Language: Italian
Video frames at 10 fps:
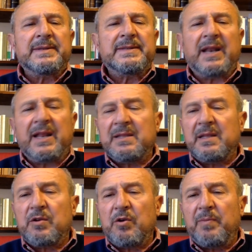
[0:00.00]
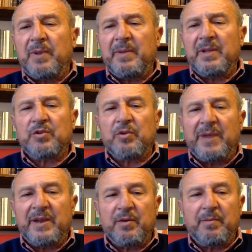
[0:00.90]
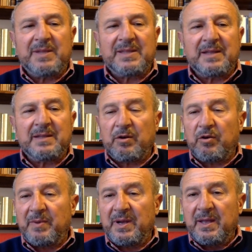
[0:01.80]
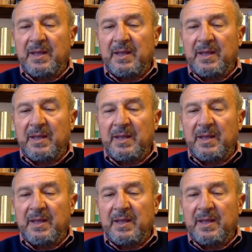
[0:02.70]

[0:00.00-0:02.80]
tenente di complemento Mario Batà di Roma